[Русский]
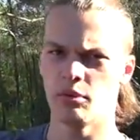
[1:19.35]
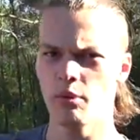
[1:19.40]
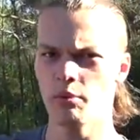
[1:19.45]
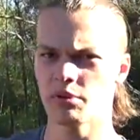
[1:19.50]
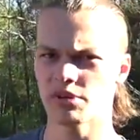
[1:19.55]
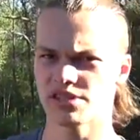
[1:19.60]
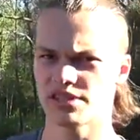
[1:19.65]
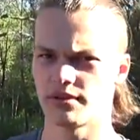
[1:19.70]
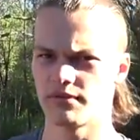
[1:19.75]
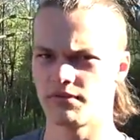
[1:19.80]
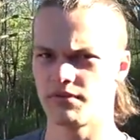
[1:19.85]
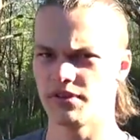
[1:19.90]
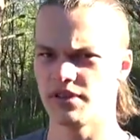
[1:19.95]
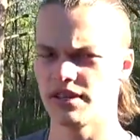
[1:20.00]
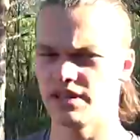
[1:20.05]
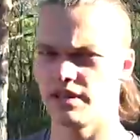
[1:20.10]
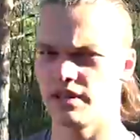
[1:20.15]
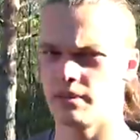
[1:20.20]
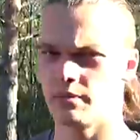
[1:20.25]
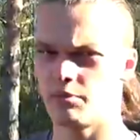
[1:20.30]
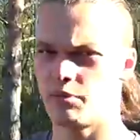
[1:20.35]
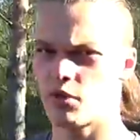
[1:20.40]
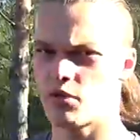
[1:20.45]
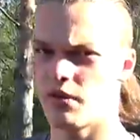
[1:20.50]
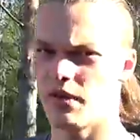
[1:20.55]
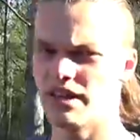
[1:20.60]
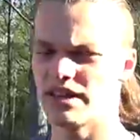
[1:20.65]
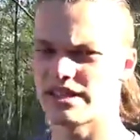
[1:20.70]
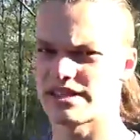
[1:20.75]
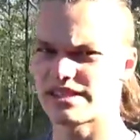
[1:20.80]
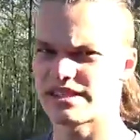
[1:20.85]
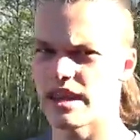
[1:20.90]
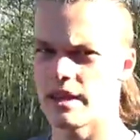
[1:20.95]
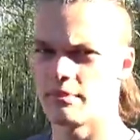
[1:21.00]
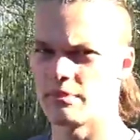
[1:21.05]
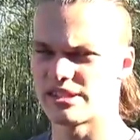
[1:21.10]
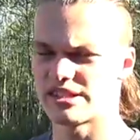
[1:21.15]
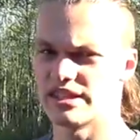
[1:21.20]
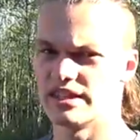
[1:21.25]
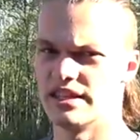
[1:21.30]
образом вы буквально
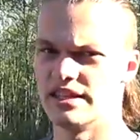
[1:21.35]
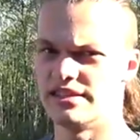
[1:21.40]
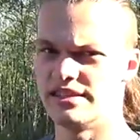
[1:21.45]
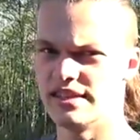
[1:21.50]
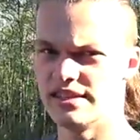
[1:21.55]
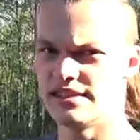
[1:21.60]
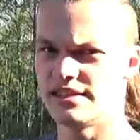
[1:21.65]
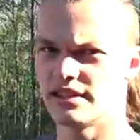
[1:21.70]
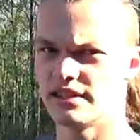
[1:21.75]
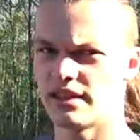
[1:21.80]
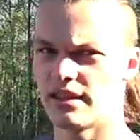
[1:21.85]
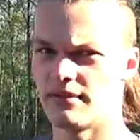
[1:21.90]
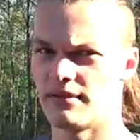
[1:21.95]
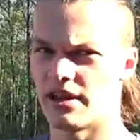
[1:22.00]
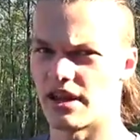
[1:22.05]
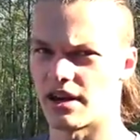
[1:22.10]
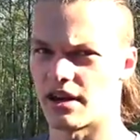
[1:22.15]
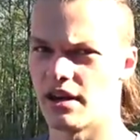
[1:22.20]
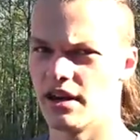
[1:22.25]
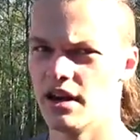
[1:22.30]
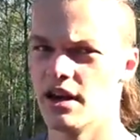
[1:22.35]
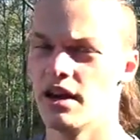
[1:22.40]
сами залетите наверх.